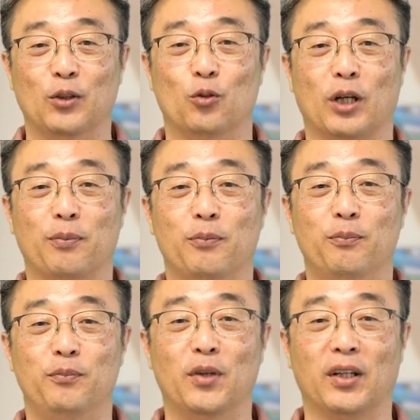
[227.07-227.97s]
우리가
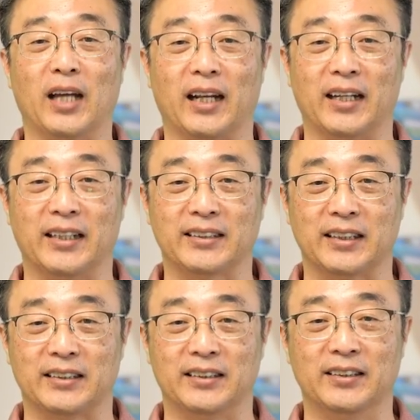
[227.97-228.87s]
분명히 알아야 할
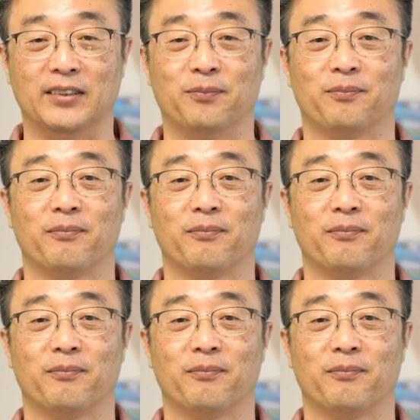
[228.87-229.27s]
사실은